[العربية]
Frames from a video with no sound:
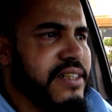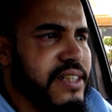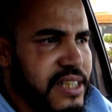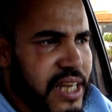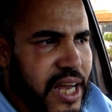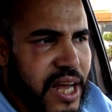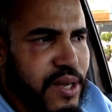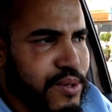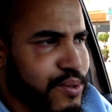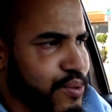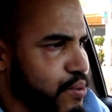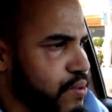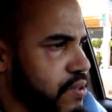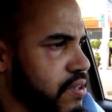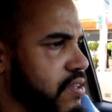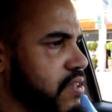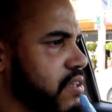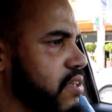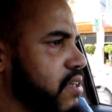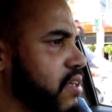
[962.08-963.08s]
تغازوت
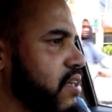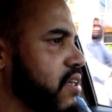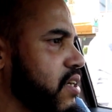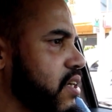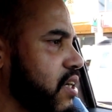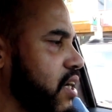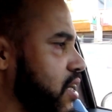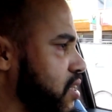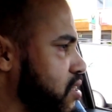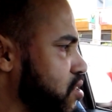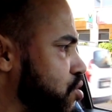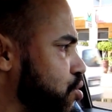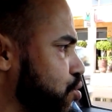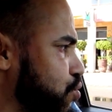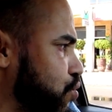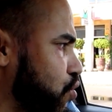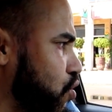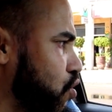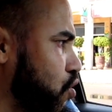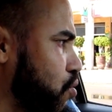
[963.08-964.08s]
غادي
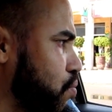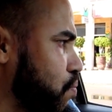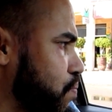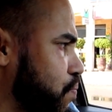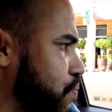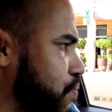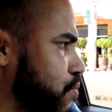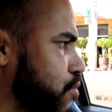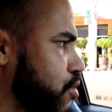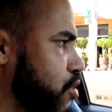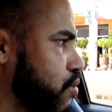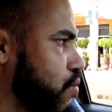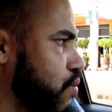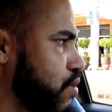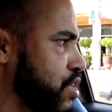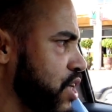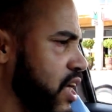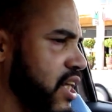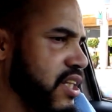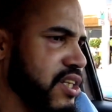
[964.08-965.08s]
نشوفوهم
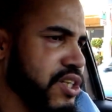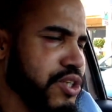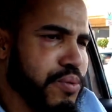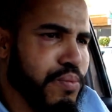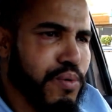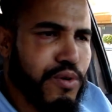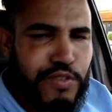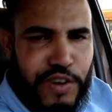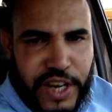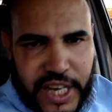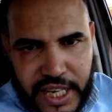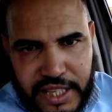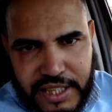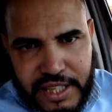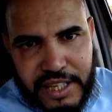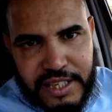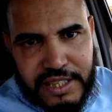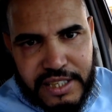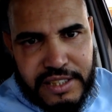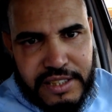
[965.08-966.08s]
واش غادي يجيبوا
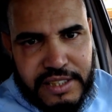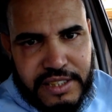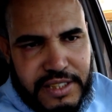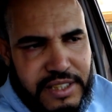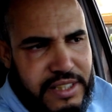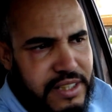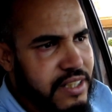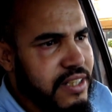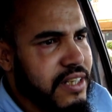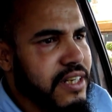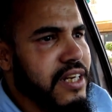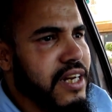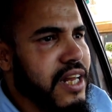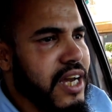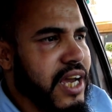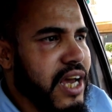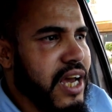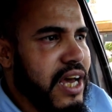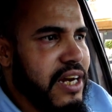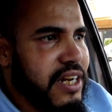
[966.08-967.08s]
الفيضان الا
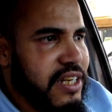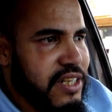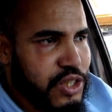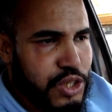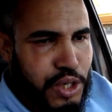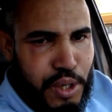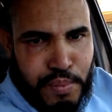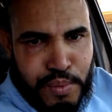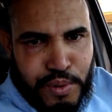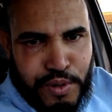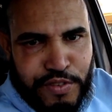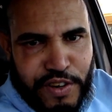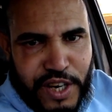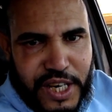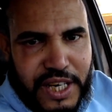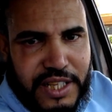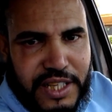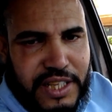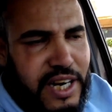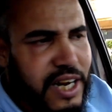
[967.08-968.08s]
كان جابوا
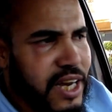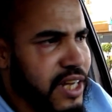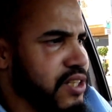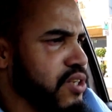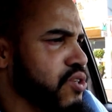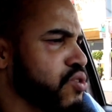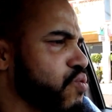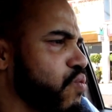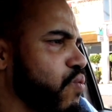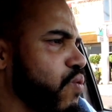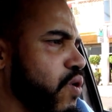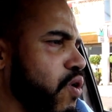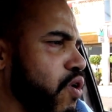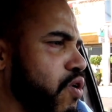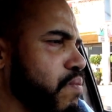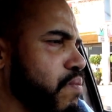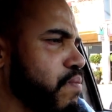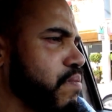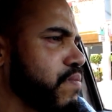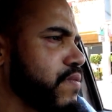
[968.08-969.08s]
الفيضان غادي
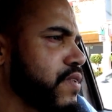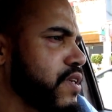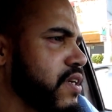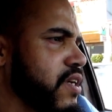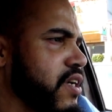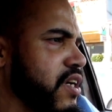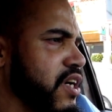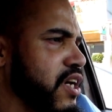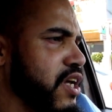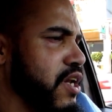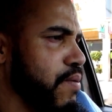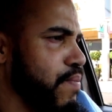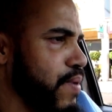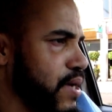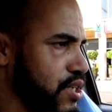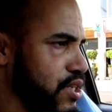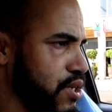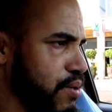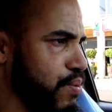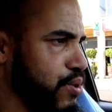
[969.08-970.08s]
نصوروهم الا
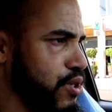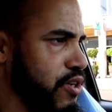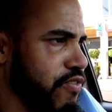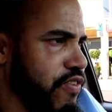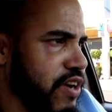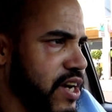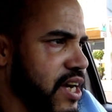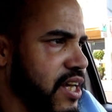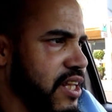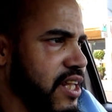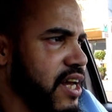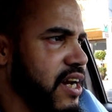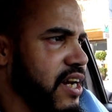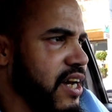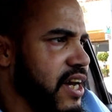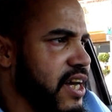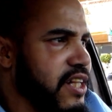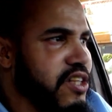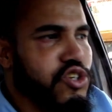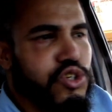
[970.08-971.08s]
ما جابوش الفيضان
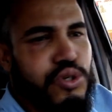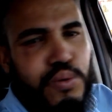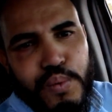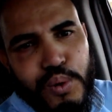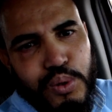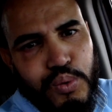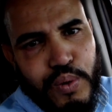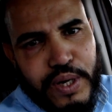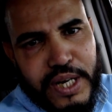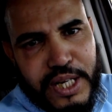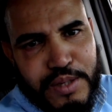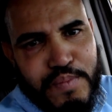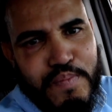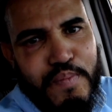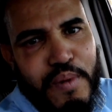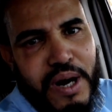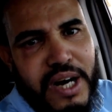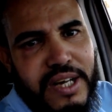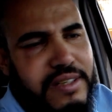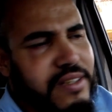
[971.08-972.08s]
غادي نجيبوا دويره تما
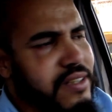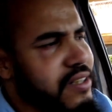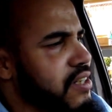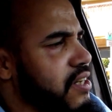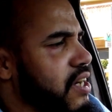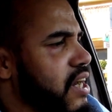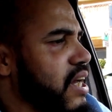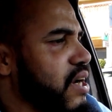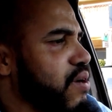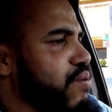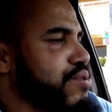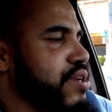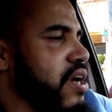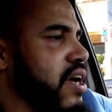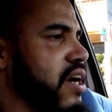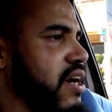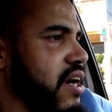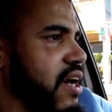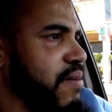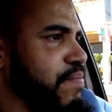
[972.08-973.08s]
حنا
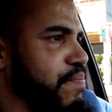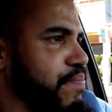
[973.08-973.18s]
وزهرنا